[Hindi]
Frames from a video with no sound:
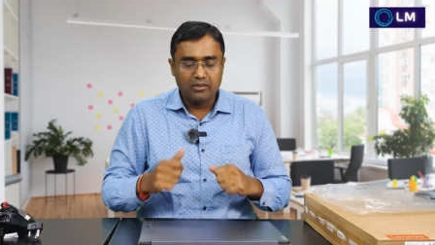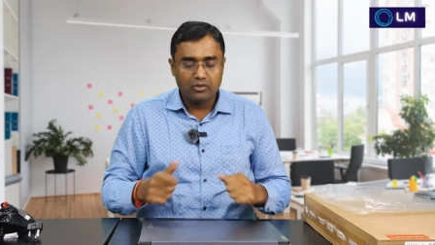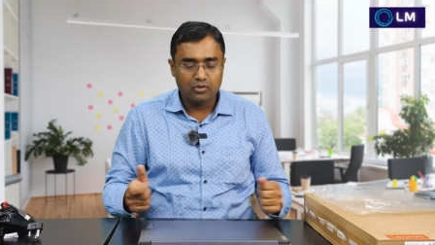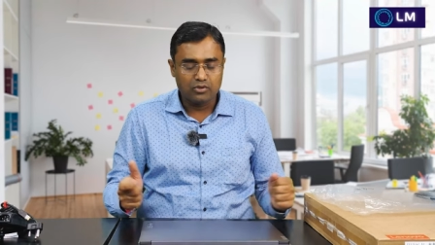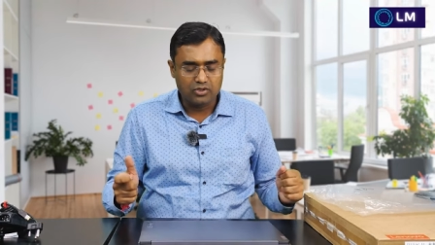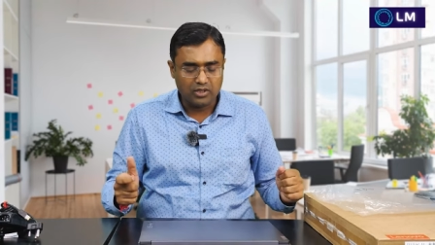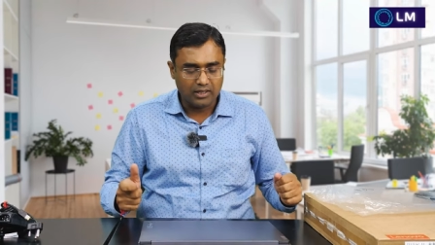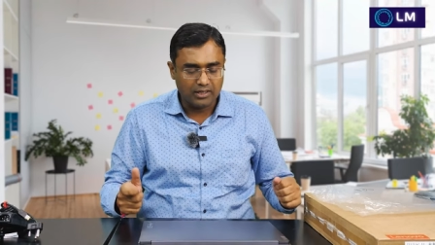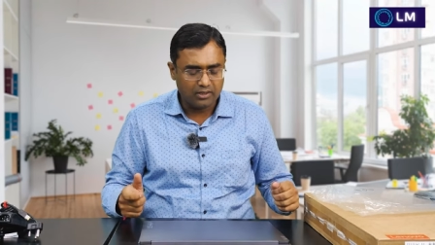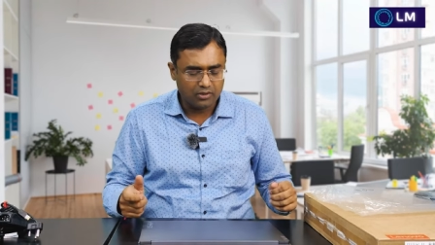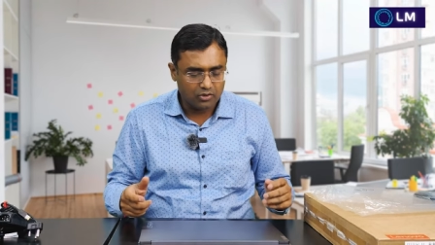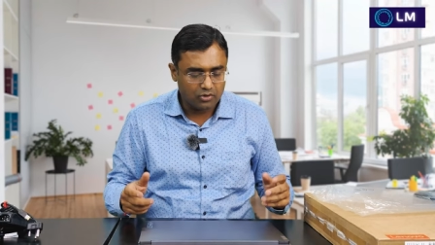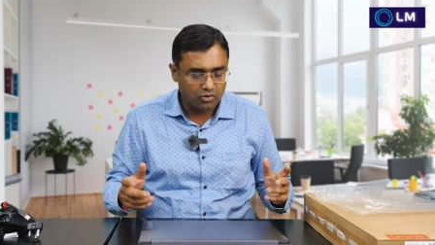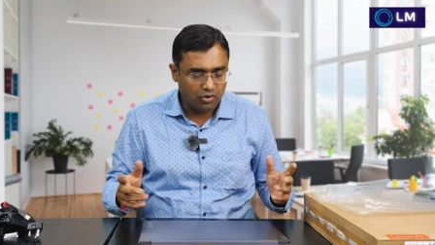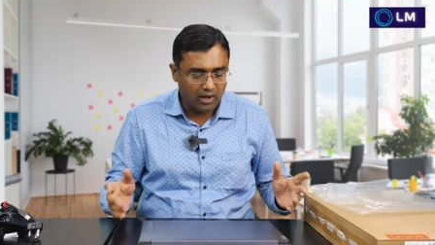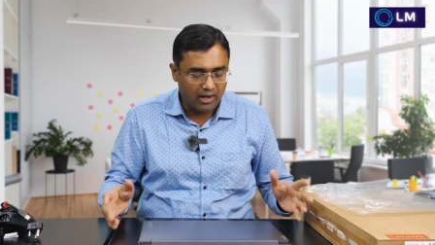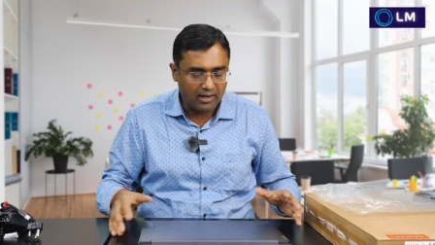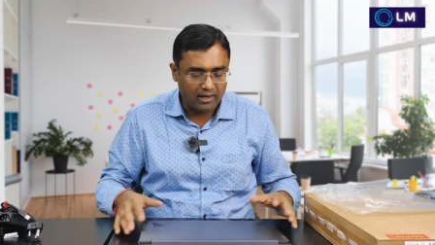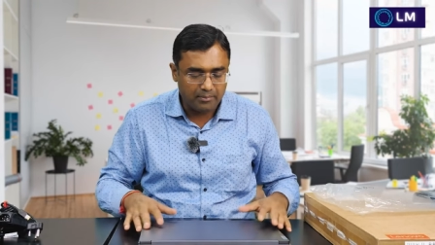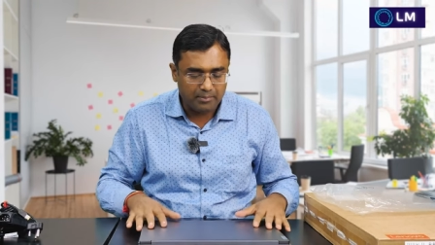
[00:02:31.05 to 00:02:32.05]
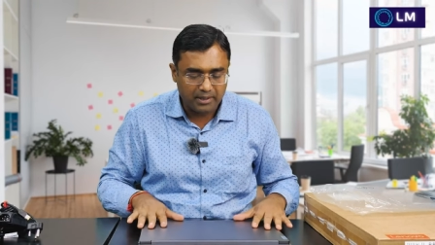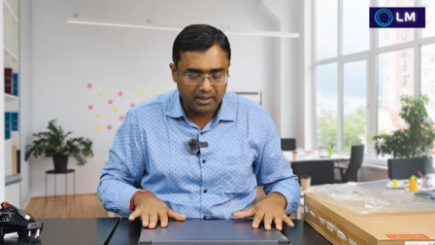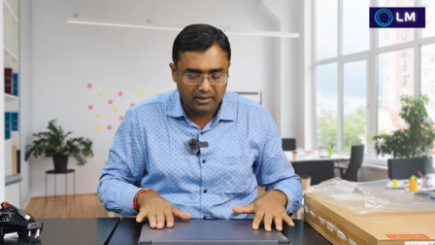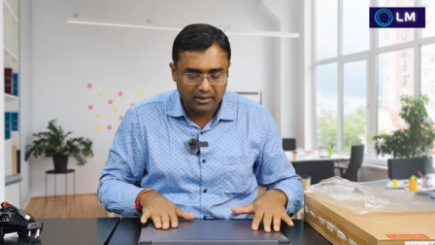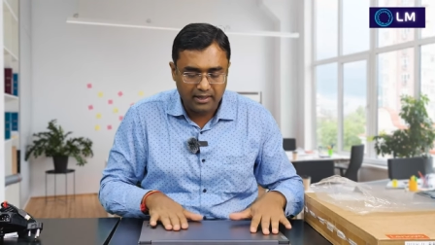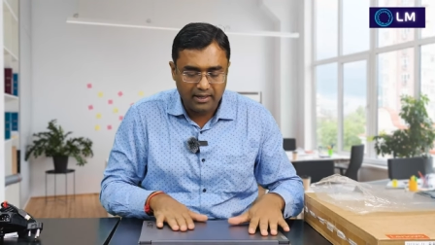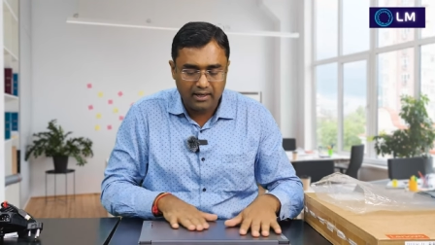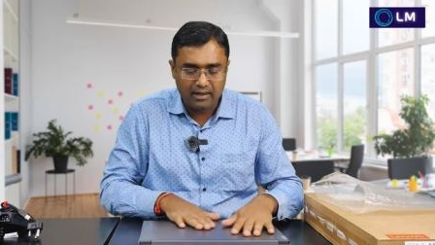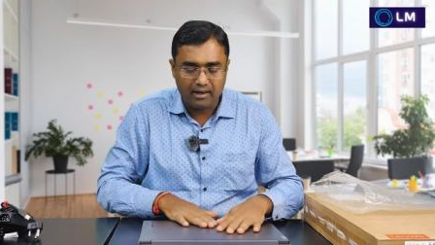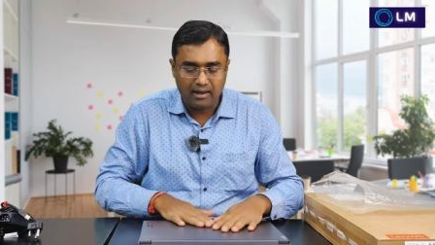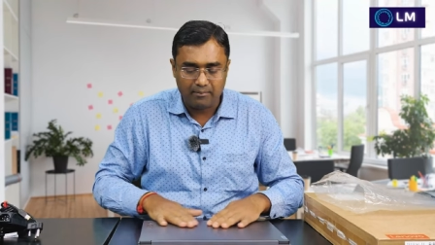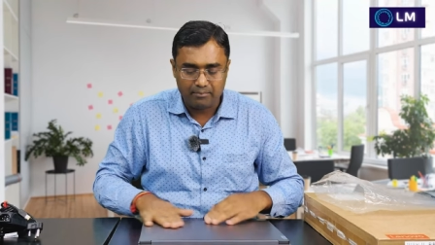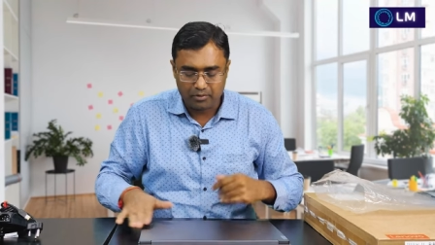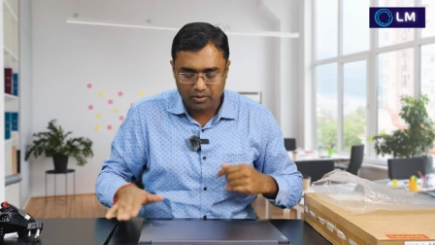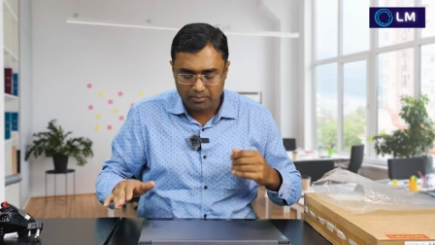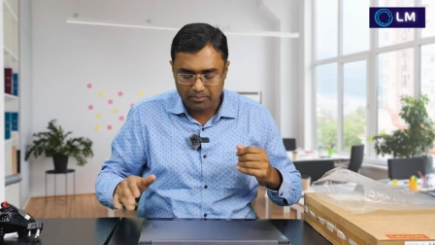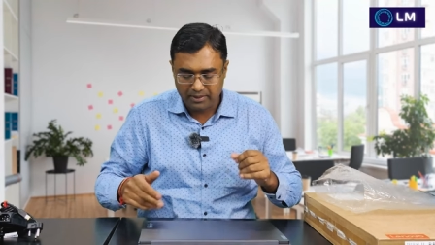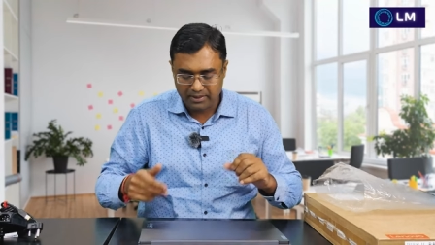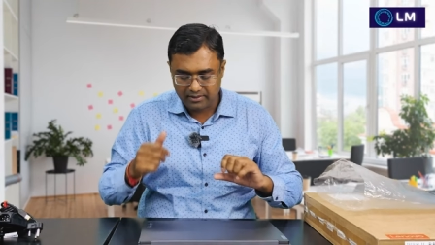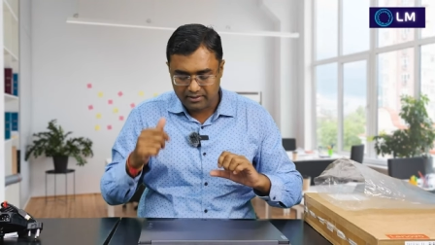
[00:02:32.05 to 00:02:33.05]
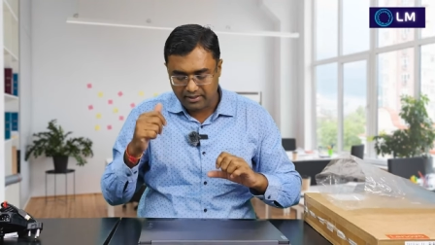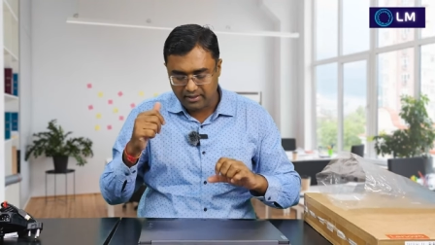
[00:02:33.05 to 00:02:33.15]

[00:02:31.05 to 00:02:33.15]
तो चलिए दोस्तों आगे बढ़ते हैं लैपटॉप में